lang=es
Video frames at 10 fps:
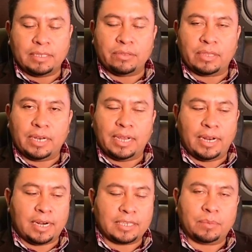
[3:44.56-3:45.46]
necesito tener
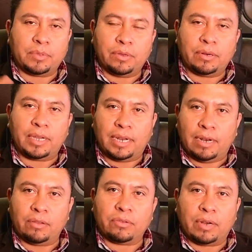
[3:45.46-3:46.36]
el receptor en
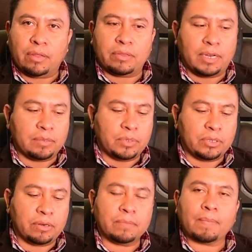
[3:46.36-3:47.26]
el otro lado del
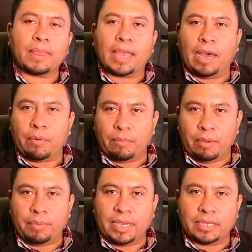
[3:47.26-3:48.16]
transmisor abro mi
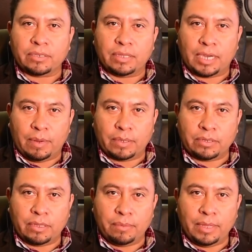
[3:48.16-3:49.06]
aplicación de
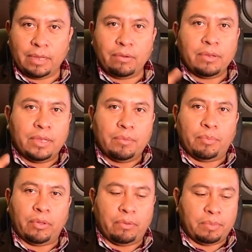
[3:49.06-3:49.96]
grabación de video
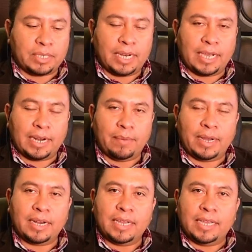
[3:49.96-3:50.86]
puedo empezar a
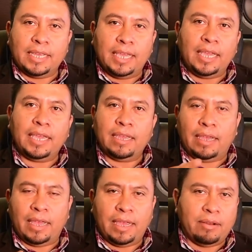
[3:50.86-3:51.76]
grabar y
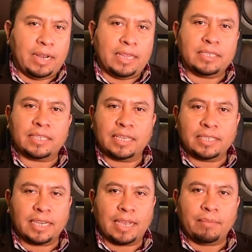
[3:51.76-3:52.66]
eh, la
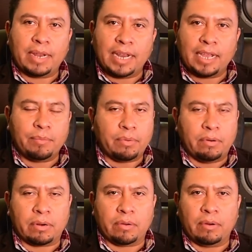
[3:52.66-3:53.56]
distancia que manejan por
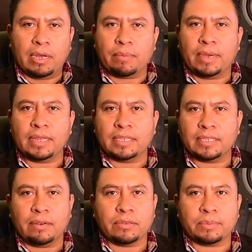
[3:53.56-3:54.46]
lo regular van
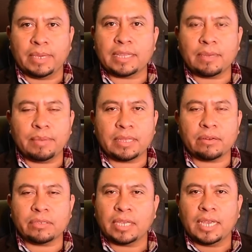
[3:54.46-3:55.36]
desde los 20
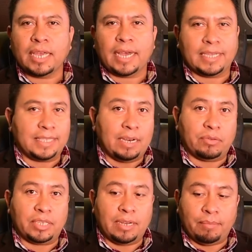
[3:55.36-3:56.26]
metros hasta
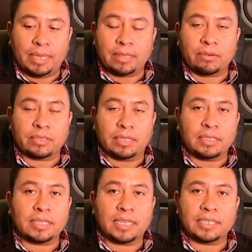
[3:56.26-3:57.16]
los 100 metros de
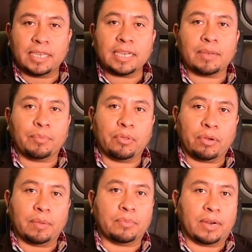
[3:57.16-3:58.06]
distancia que puedo
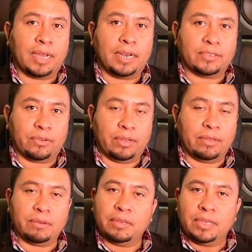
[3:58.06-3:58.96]
capturar el
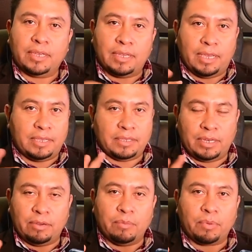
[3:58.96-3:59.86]
sonido eh,
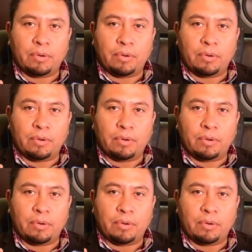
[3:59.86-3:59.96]
sin ningún